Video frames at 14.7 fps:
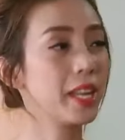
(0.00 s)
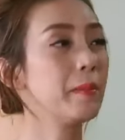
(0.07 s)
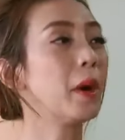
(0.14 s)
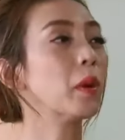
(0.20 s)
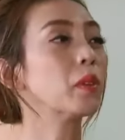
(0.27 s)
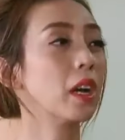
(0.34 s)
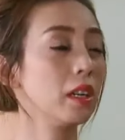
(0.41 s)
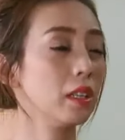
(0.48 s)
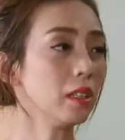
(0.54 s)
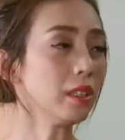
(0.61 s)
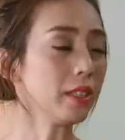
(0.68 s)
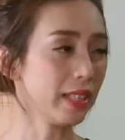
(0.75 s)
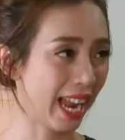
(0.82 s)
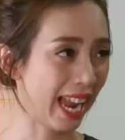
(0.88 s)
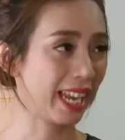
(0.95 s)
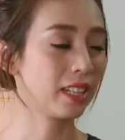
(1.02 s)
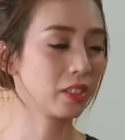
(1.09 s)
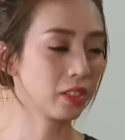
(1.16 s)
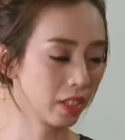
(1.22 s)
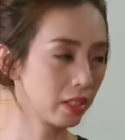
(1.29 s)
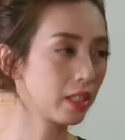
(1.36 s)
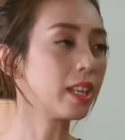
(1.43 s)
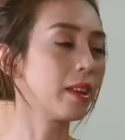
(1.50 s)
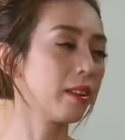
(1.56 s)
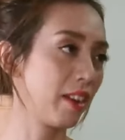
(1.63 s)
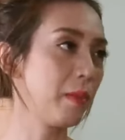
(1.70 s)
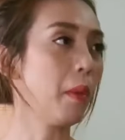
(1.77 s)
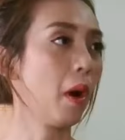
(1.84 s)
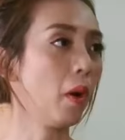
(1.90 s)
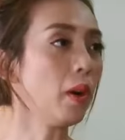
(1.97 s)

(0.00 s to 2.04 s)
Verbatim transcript: Bị viêm bao tử nặng cho nên là phải